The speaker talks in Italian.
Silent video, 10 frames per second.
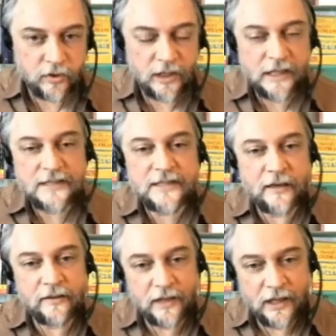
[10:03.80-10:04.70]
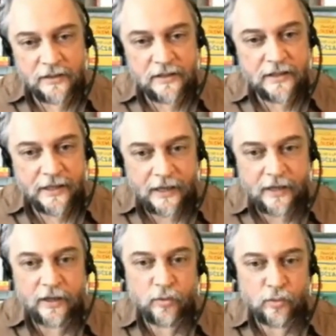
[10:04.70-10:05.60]
alle aziende e di
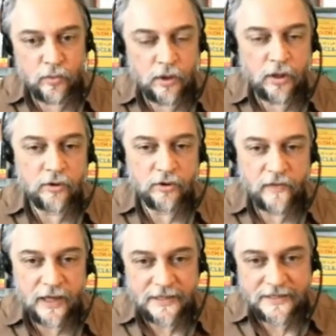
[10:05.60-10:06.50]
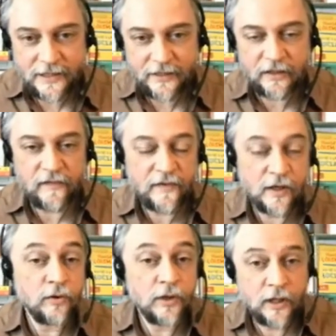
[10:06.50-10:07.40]
creare un luogo dove le aziende
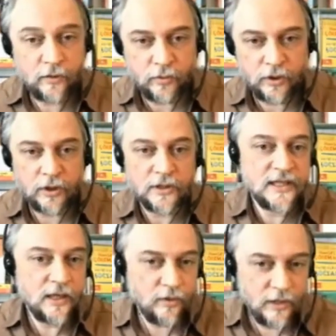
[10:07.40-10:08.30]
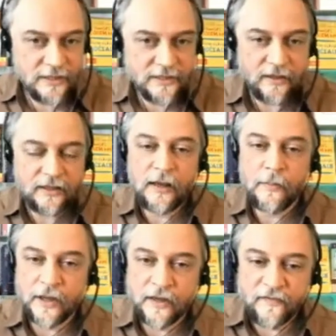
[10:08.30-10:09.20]
fanno network sia con le
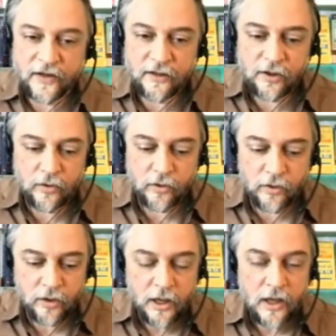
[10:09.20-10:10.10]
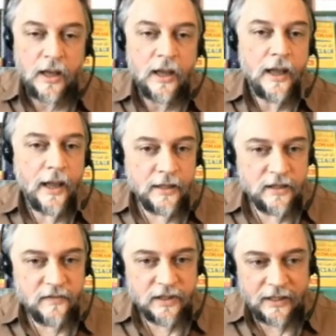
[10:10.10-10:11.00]
start-up che fra di loro è
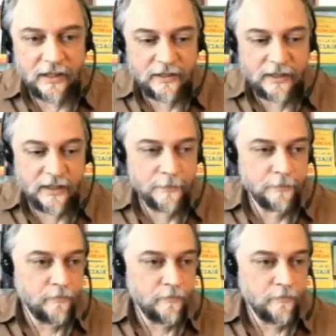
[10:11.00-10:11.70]
diventata